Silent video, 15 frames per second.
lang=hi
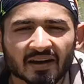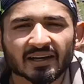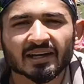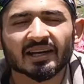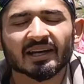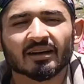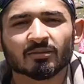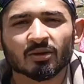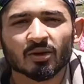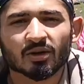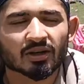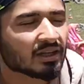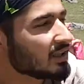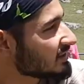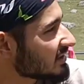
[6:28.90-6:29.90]
फाइनली हम
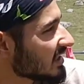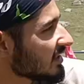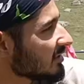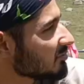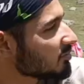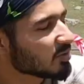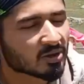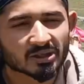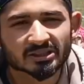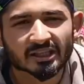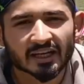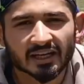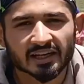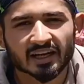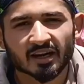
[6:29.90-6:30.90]
लोग संगम पहुंच
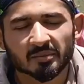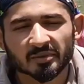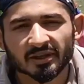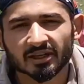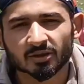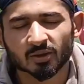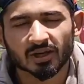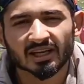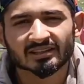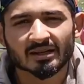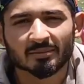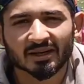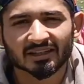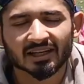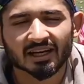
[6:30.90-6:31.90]
गए हैं यहाँ पे खुला सा
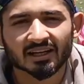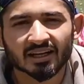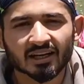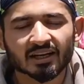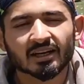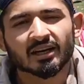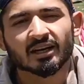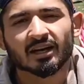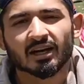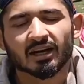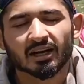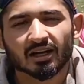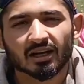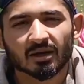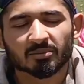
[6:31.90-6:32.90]
मैदान है
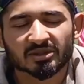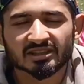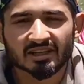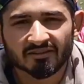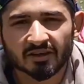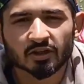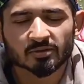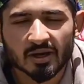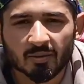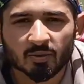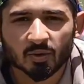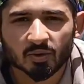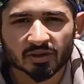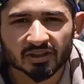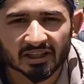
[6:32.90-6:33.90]
पिछले वीडियोस में आप
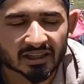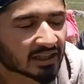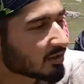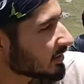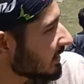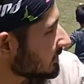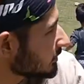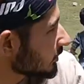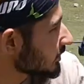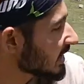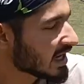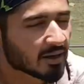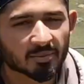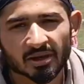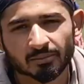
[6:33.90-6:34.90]
लोगों ने देखा होगा तो
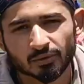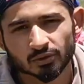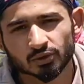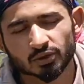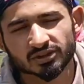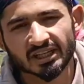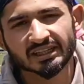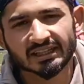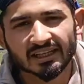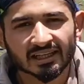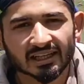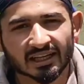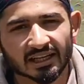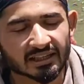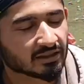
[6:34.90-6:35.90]
यहाँ पे हम लोग सोच रहे हैं टेंट
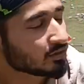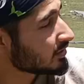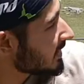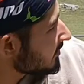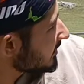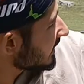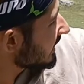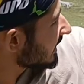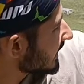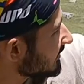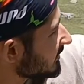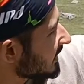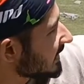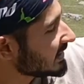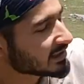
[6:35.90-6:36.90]
लगाने की और यहाँ पे क्रिकेट
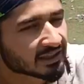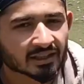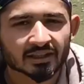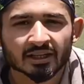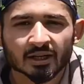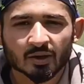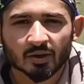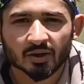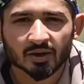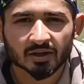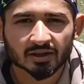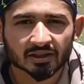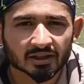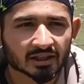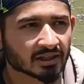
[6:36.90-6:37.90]
भी खेलेंगे
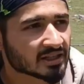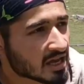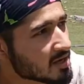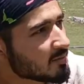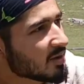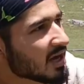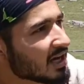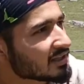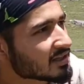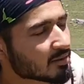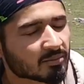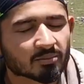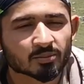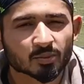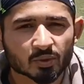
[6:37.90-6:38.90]
और यहीं पे आज
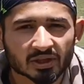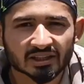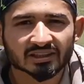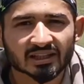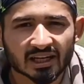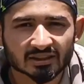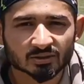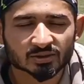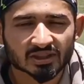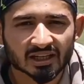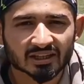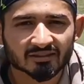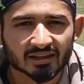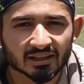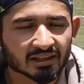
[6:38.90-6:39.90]
हम पूरा दिन आज
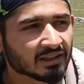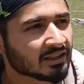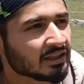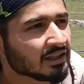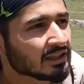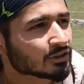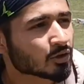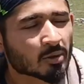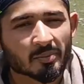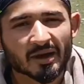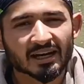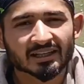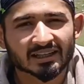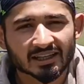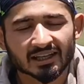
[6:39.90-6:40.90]
गुजारने वाले हैं तो
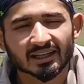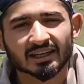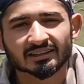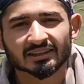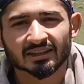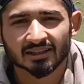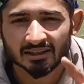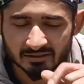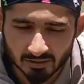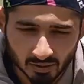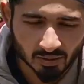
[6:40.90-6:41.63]
पहले टेंट लगाते हैं लेट्स